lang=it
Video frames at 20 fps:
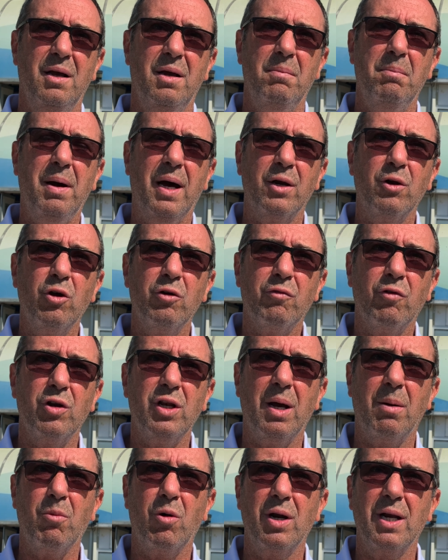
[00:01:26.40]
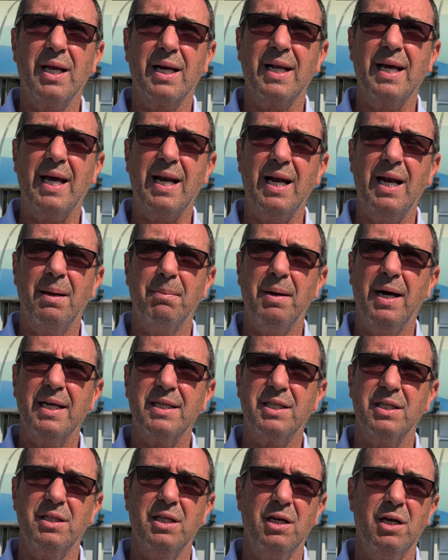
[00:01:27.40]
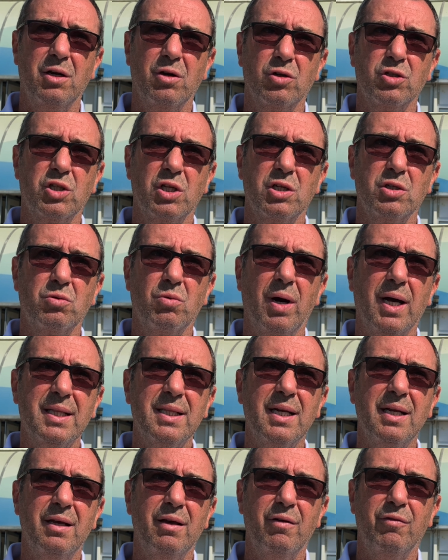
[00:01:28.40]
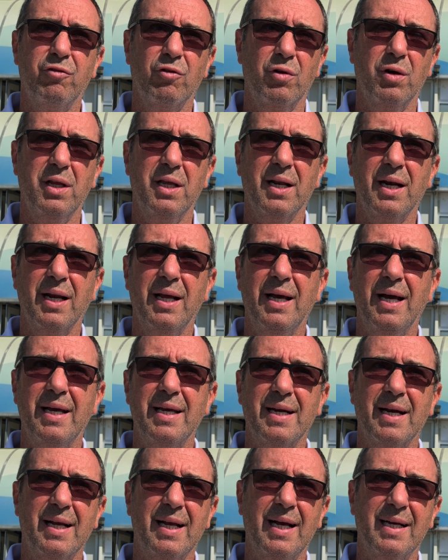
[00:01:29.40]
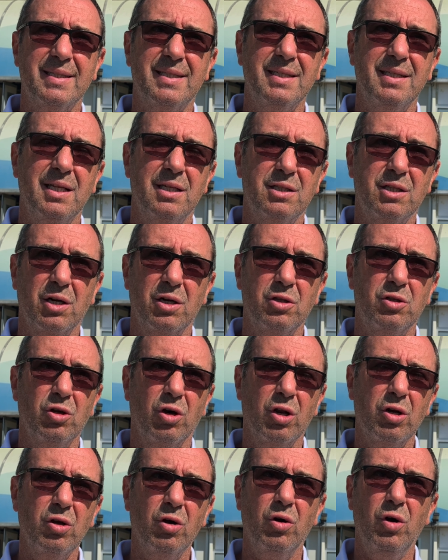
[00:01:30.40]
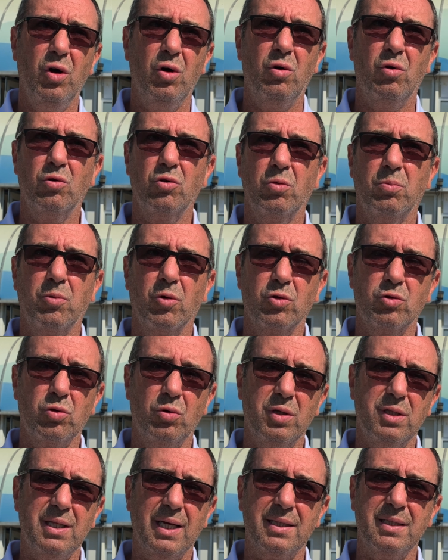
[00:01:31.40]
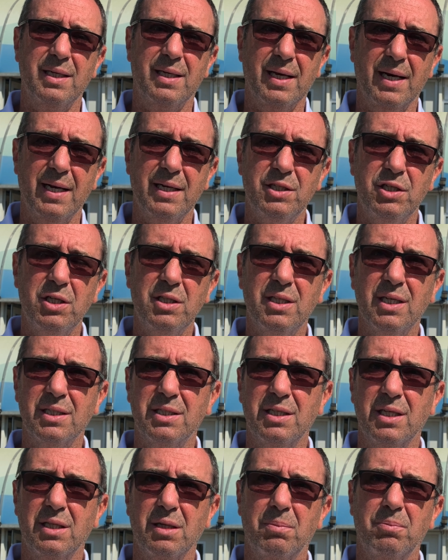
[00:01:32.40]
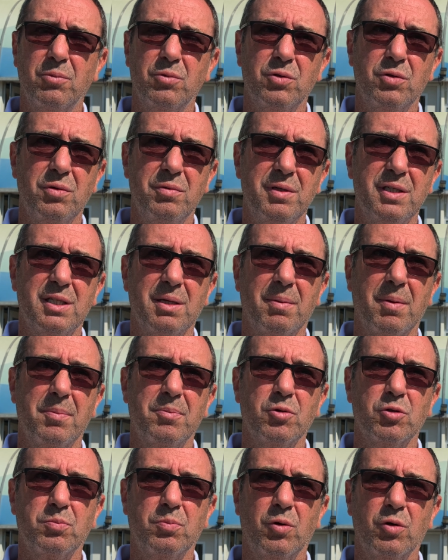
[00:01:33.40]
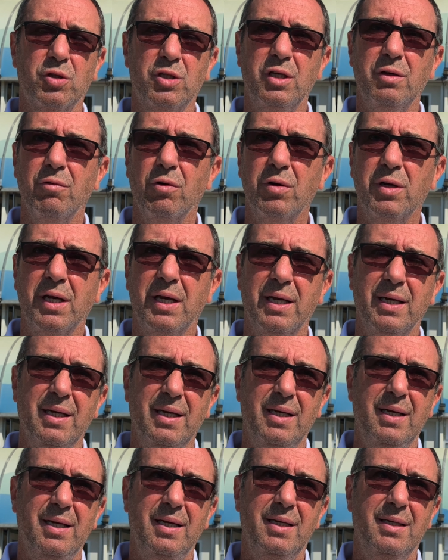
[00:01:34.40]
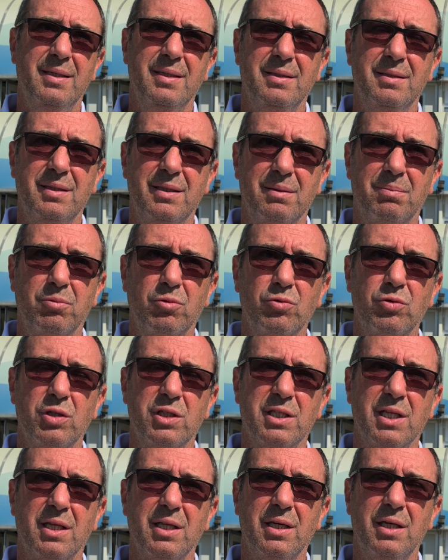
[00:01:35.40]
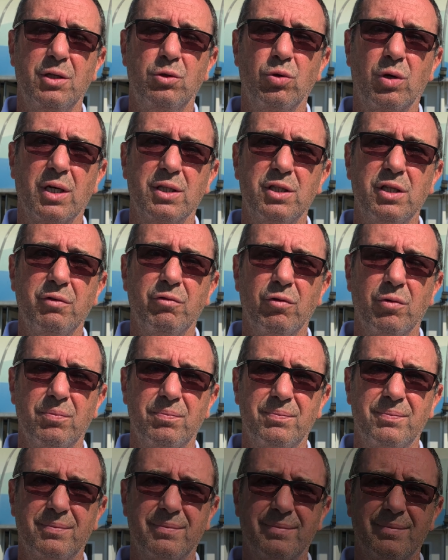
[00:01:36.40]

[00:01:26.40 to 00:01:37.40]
ma noi vogliamo allargare la base delle nostre squadre e fornire ai ragazzi del territorio un'opportunità di crescita sia dal punto di vista proprio sportivo che eh, dal punto di vista educativo.